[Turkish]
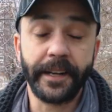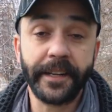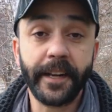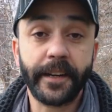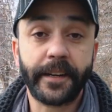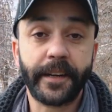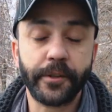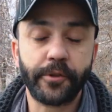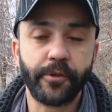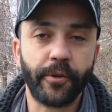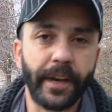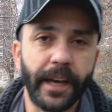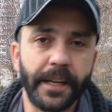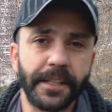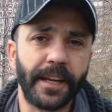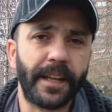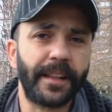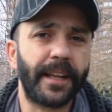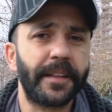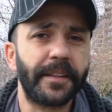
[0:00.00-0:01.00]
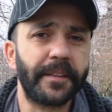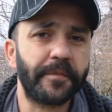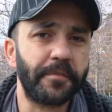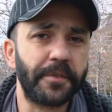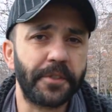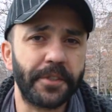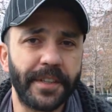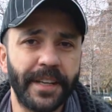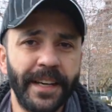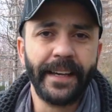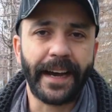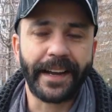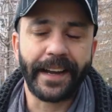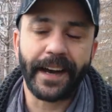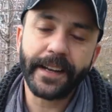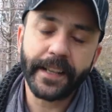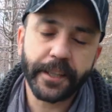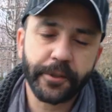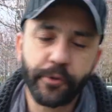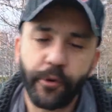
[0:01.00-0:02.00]
Anelka çok heyecanlandırmıştı. Yani
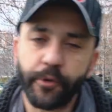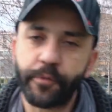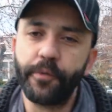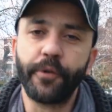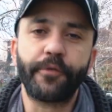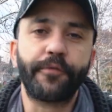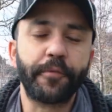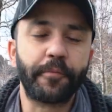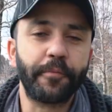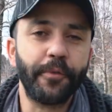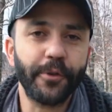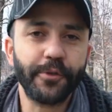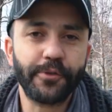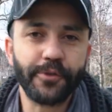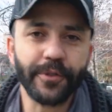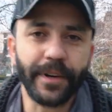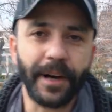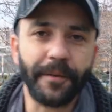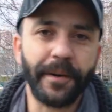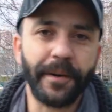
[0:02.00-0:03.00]
Alex çok büyük futbolcu